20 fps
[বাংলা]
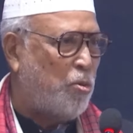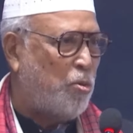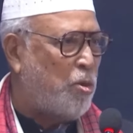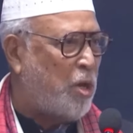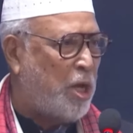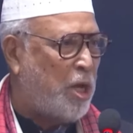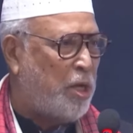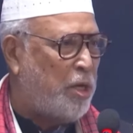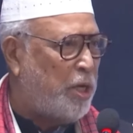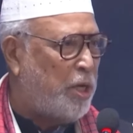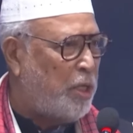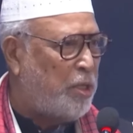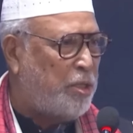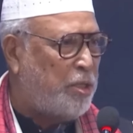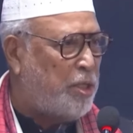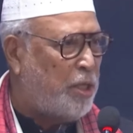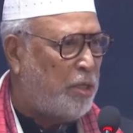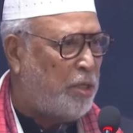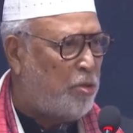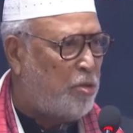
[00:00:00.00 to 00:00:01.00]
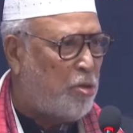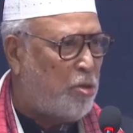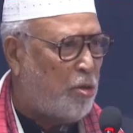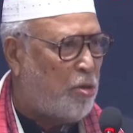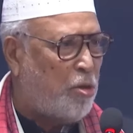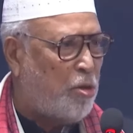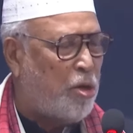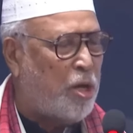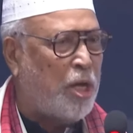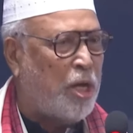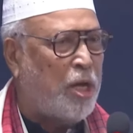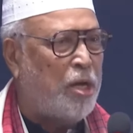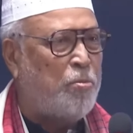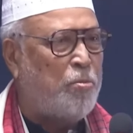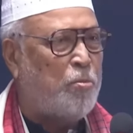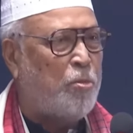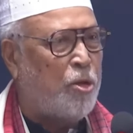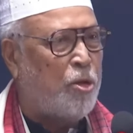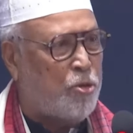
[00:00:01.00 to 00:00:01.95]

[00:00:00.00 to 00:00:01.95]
ওনার নেতৃত্ব করার